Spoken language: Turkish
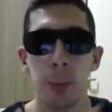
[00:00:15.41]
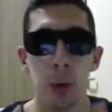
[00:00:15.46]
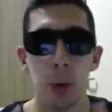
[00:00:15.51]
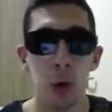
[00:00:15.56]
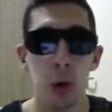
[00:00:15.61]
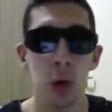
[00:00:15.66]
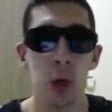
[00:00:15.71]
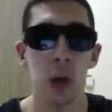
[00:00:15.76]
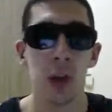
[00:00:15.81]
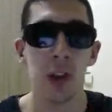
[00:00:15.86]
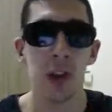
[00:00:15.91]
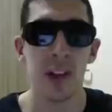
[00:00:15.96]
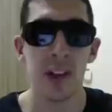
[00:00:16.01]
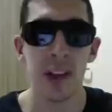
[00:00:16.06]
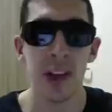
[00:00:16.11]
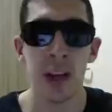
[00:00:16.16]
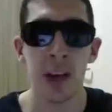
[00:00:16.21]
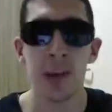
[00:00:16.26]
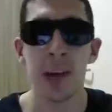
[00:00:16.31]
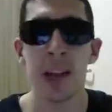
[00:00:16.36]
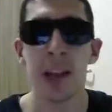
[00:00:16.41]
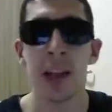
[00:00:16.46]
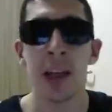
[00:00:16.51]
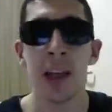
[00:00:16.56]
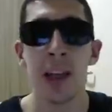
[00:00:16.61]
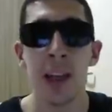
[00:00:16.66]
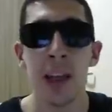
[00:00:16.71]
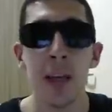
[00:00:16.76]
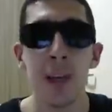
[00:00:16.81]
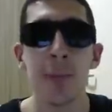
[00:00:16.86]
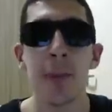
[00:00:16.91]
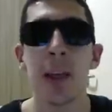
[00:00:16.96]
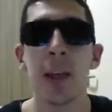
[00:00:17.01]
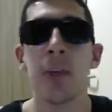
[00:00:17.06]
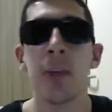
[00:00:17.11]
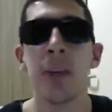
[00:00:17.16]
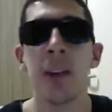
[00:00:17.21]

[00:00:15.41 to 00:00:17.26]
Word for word: Bugün sizlerle birlikte yepyeni